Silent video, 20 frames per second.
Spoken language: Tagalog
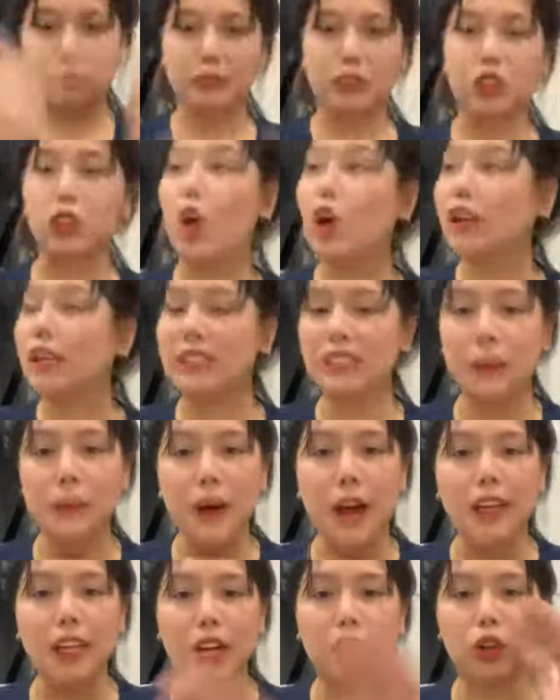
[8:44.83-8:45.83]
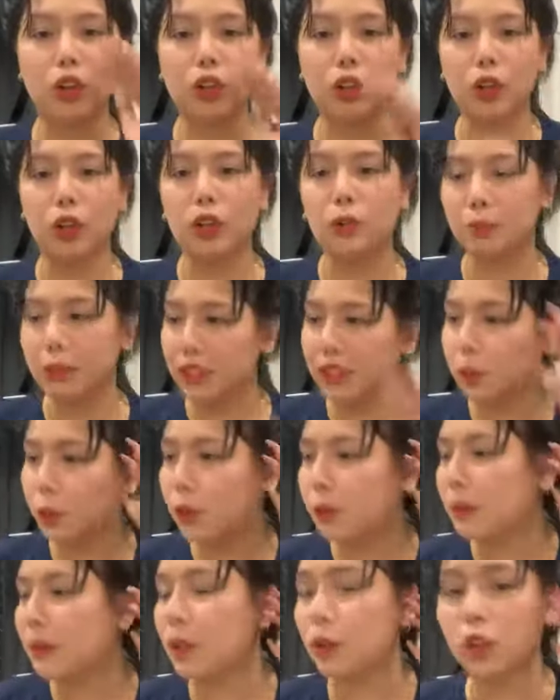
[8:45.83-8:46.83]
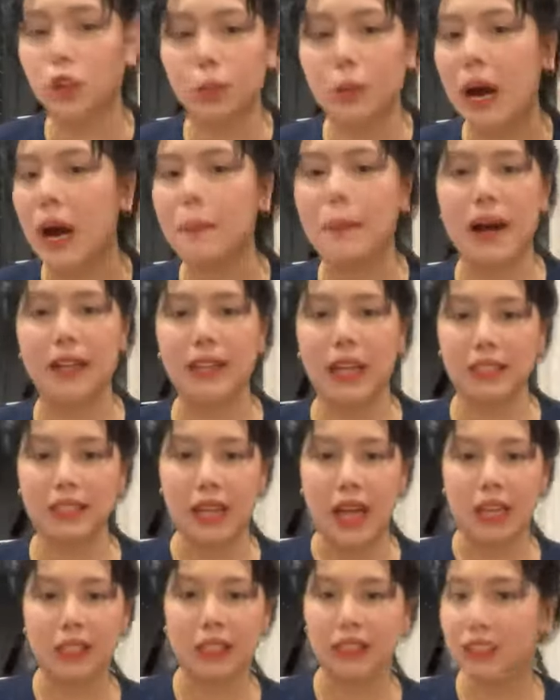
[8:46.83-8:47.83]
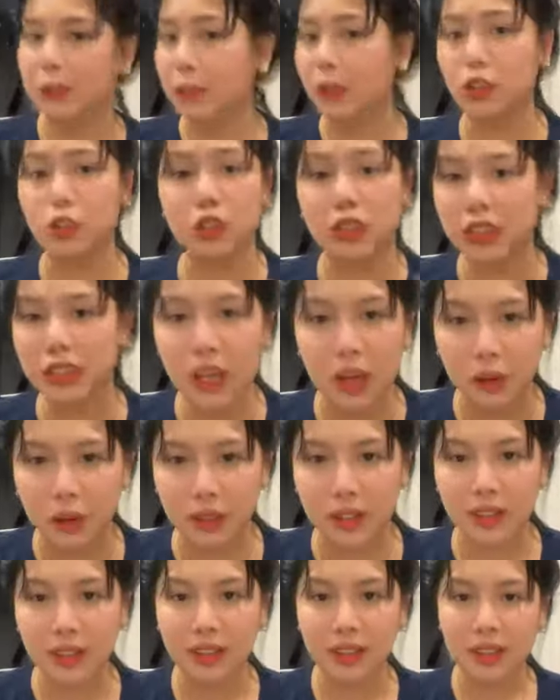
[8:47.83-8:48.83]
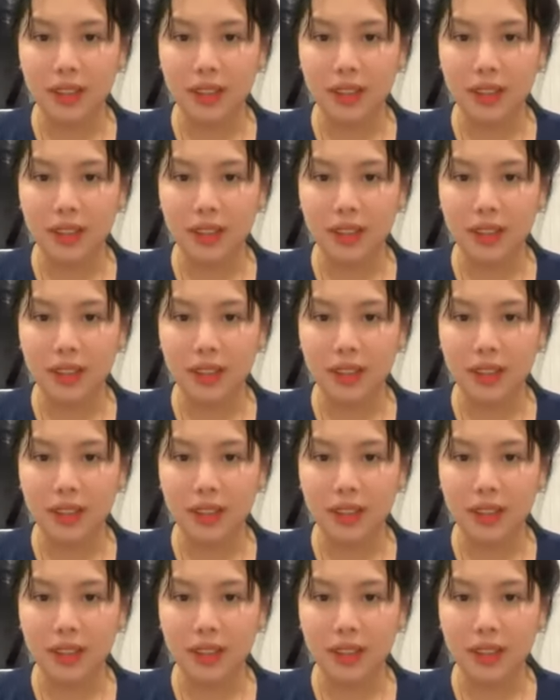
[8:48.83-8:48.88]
Sorry sa mga nanonood. Please wag mo na yung mga bata sa akin kasi medyo G ako eh.